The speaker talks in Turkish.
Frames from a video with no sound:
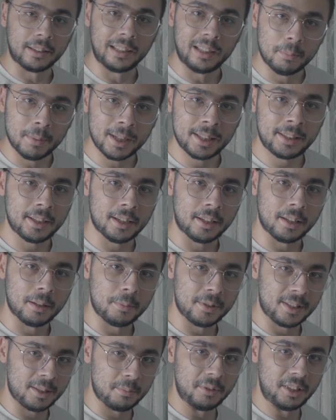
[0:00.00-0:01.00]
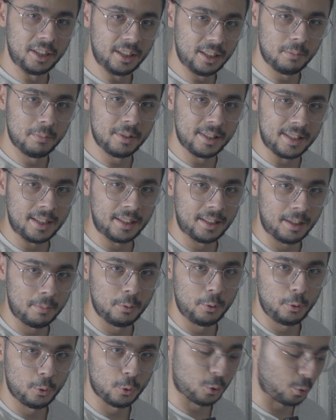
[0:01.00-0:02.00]
nimet yani bizim dinimizde de
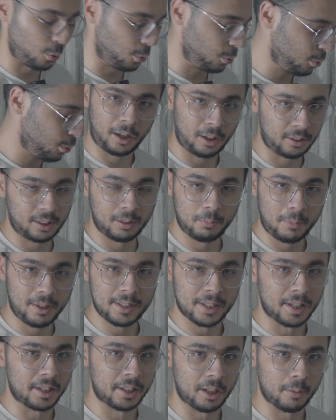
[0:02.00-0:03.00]
biliyorsunuz atılmaz yani